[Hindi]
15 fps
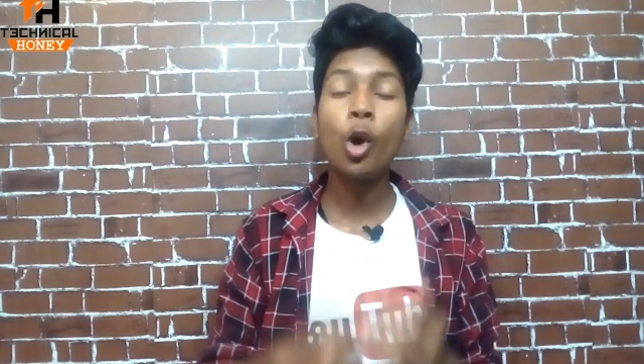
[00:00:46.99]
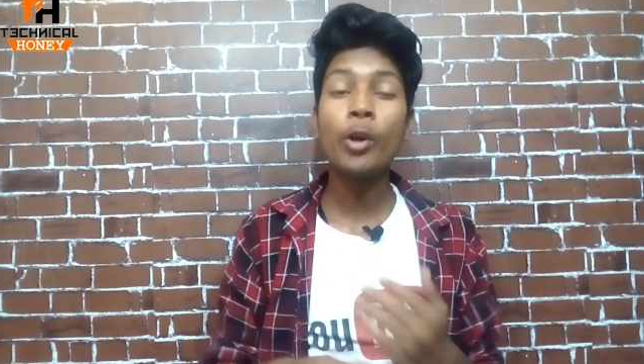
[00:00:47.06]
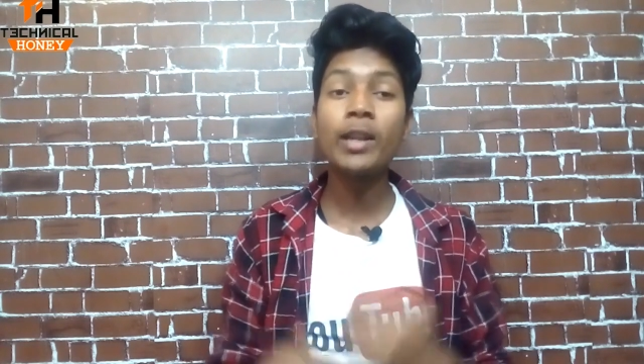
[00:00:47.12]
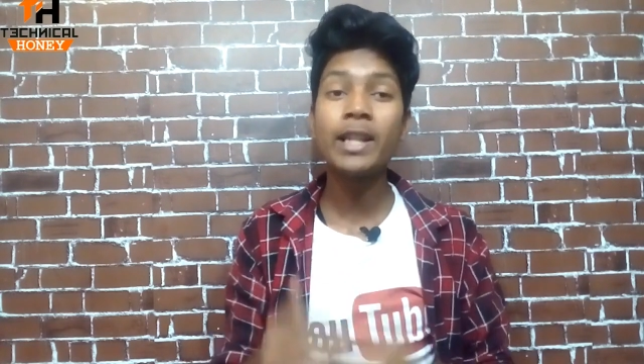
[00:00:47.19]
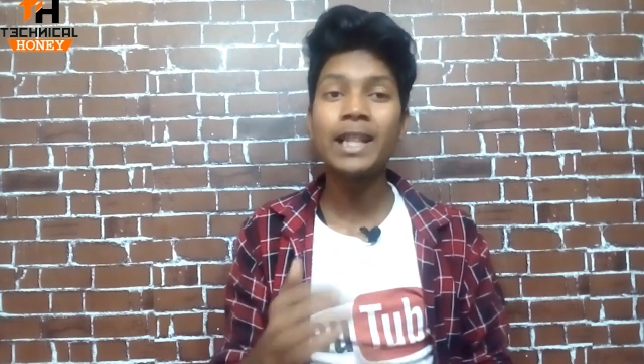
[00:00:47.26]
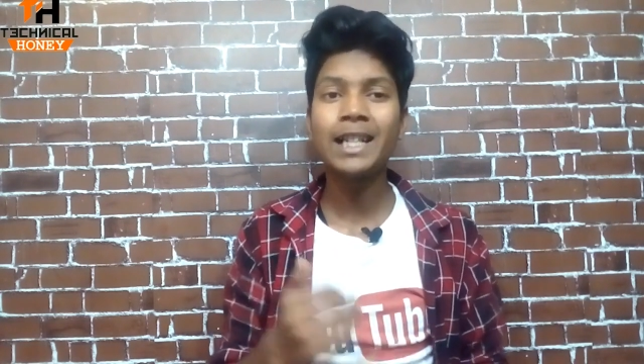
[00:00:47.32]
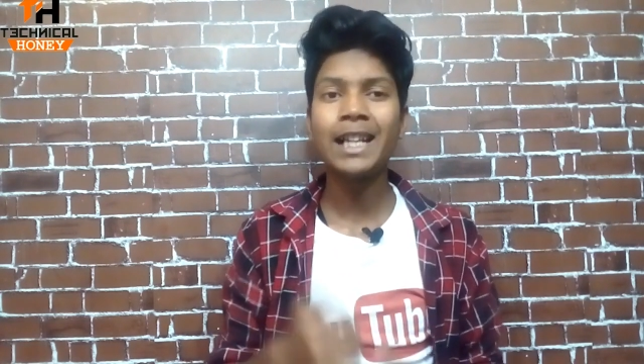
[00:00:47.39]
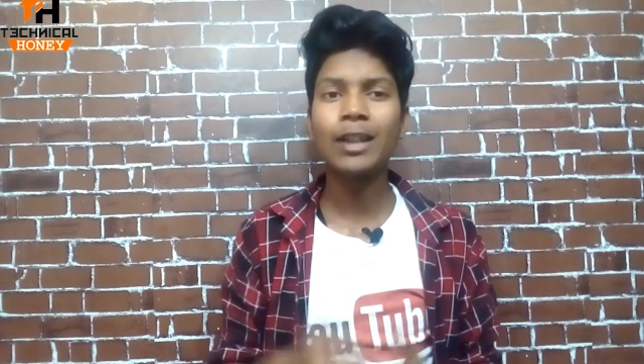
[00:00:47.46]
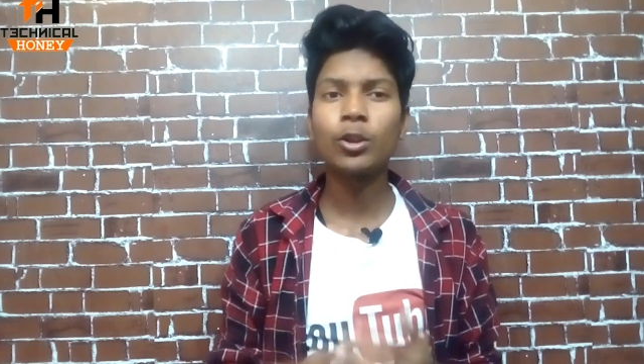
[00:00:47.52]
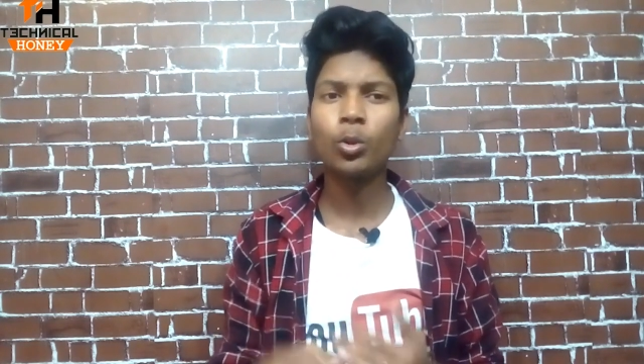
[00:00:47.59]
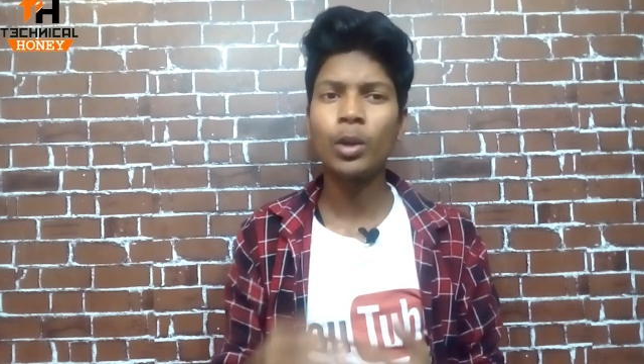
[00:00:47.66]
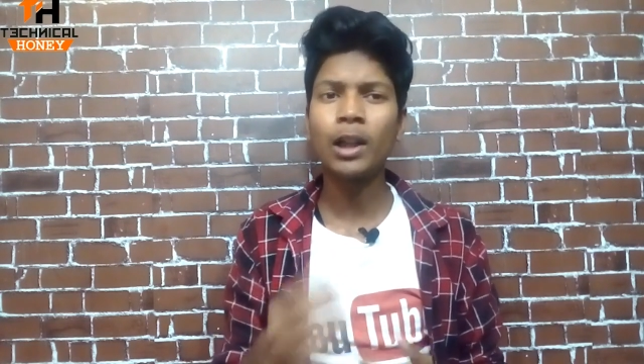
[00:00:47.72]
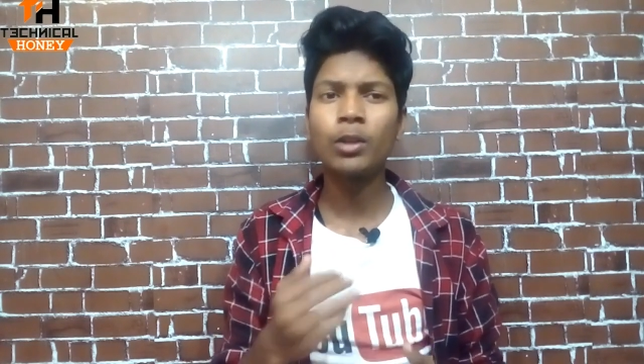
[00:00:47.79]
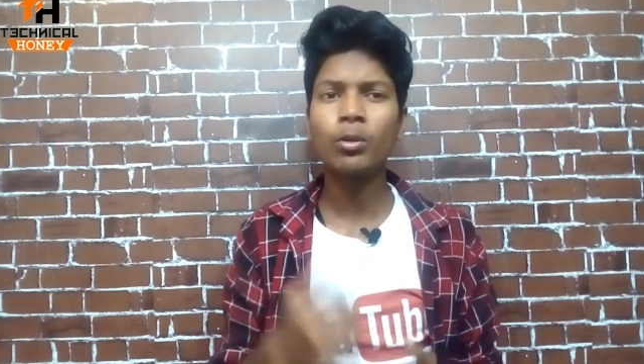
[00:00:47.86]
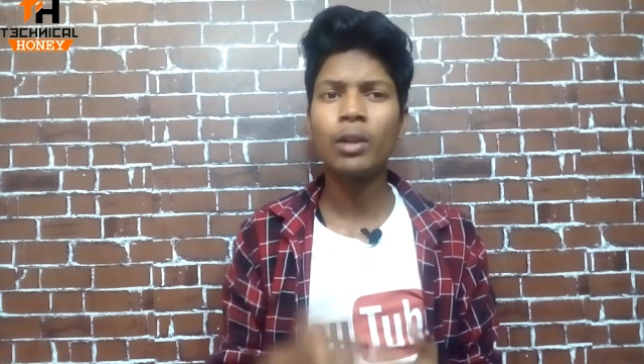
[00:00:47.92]
और इसका
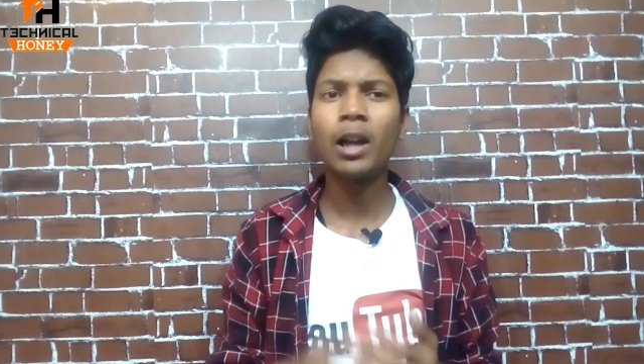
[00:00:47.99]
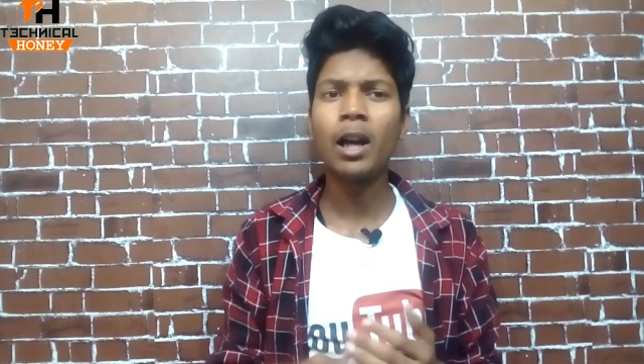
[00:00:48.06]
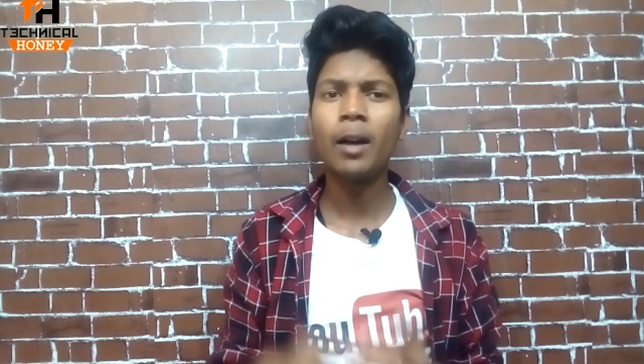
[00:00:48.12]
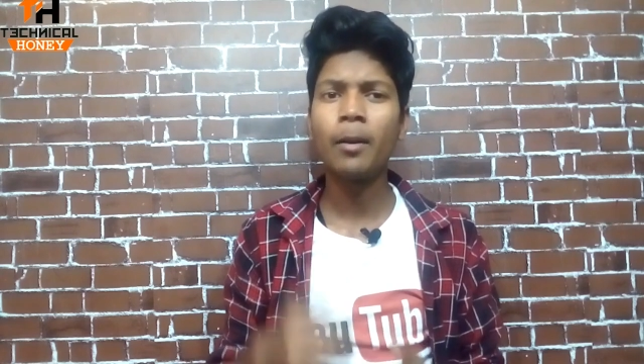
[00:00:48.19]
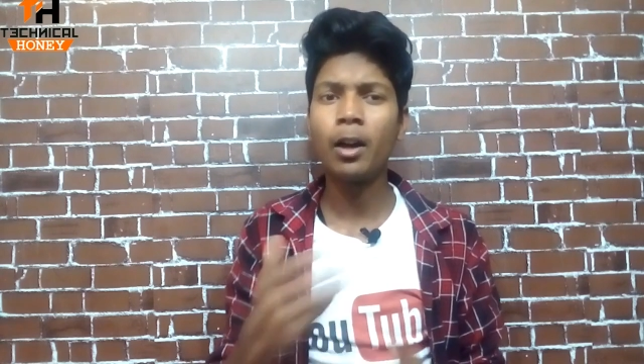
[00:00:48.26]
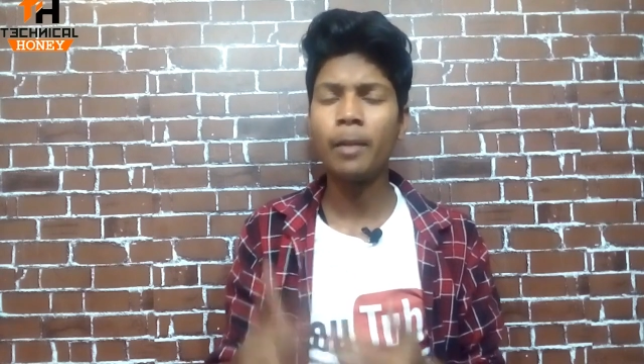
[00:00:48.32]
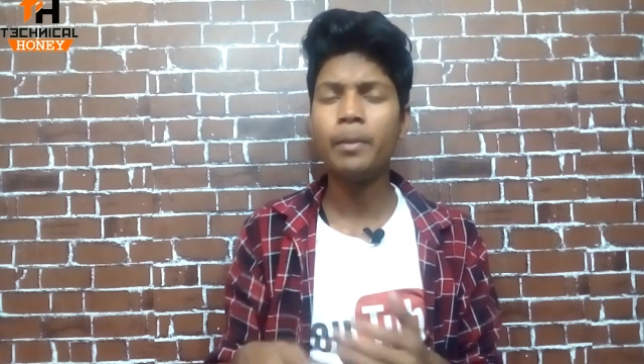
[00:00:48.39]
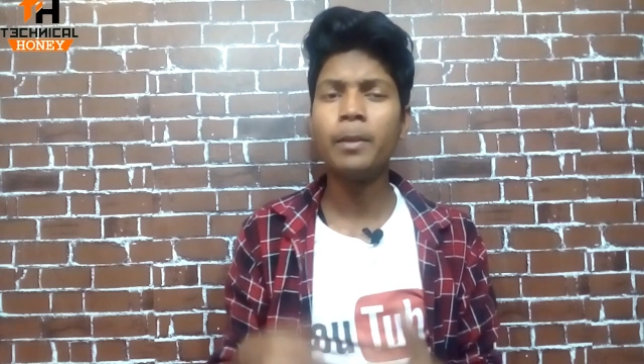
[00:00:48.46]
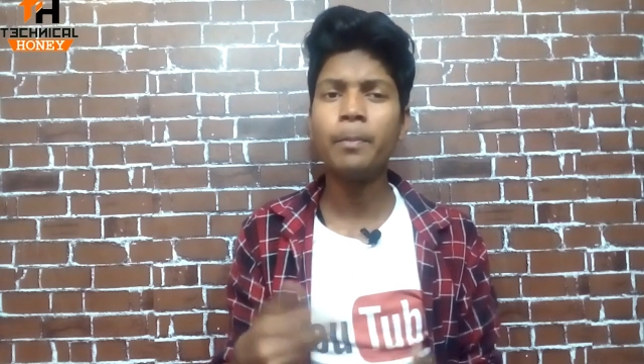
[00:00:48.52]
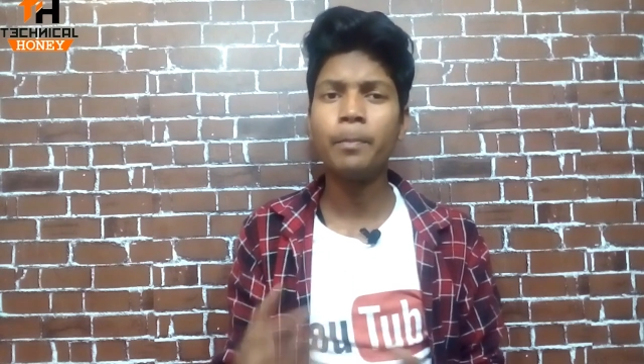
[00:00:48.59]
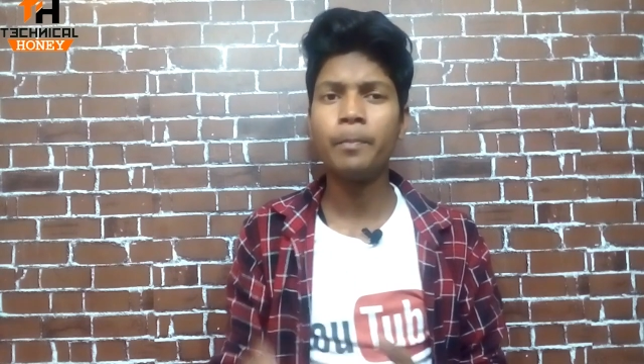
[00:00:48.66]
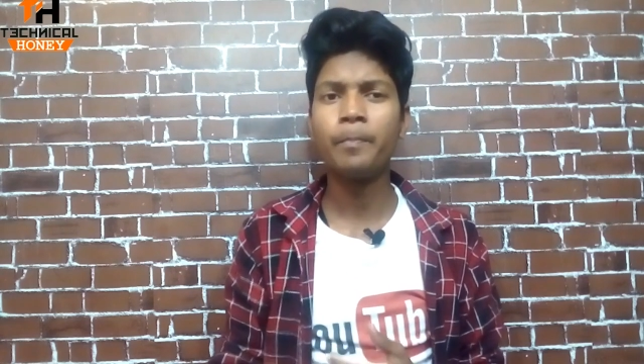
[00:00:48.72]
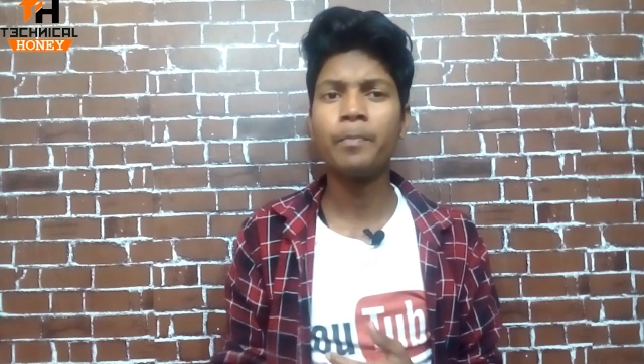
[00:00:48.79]
थोड़ा थोड़ा अभी